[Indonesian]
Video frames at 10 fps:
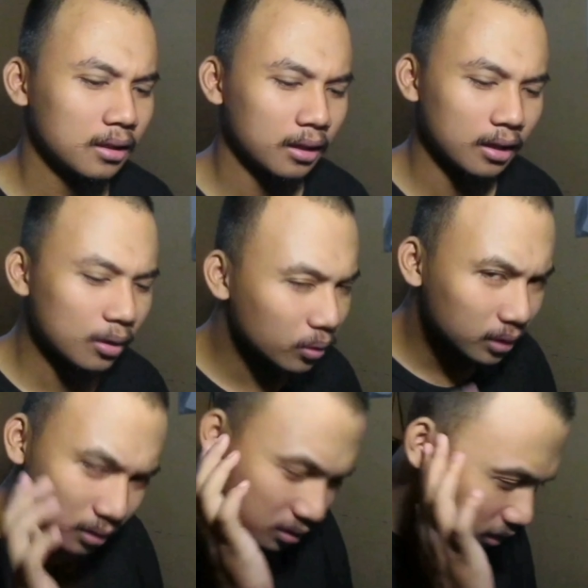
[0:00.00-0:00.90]
karena gue
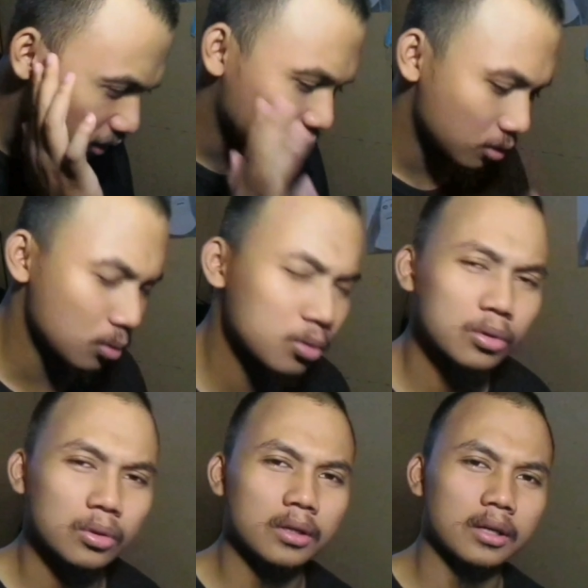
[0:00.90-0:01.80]
tadi sedikit
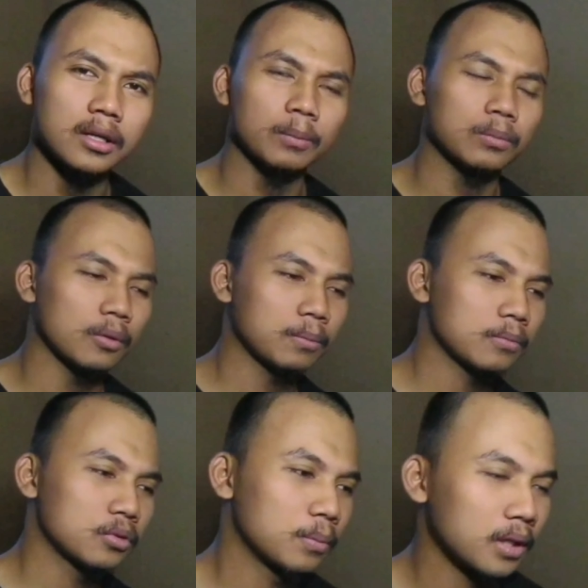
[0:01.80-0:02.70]
nunduk ke laptop
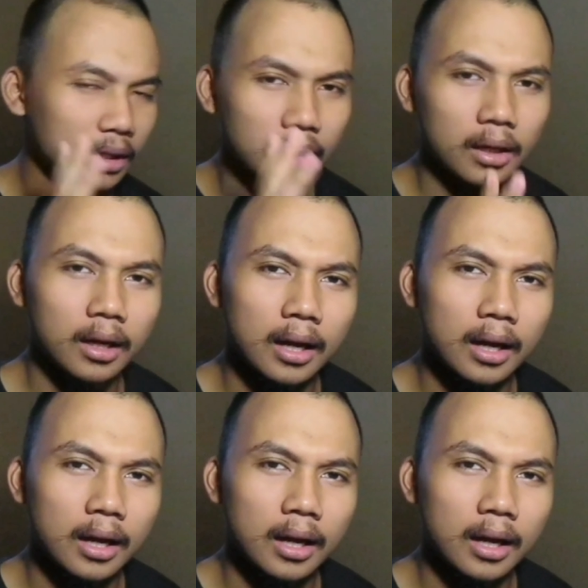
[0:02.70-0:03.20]
supaya